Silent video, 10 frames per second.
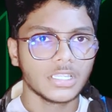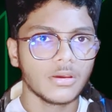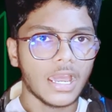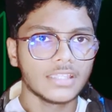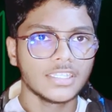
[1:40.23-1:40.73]

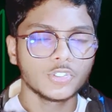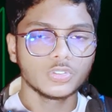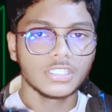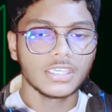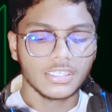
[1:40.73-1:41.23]
मतलब आदत
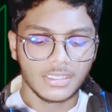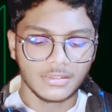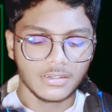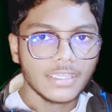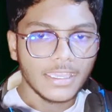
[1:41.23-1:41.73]
होती है कि
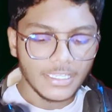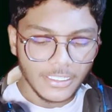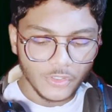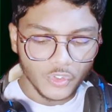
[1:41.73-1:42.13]
डेली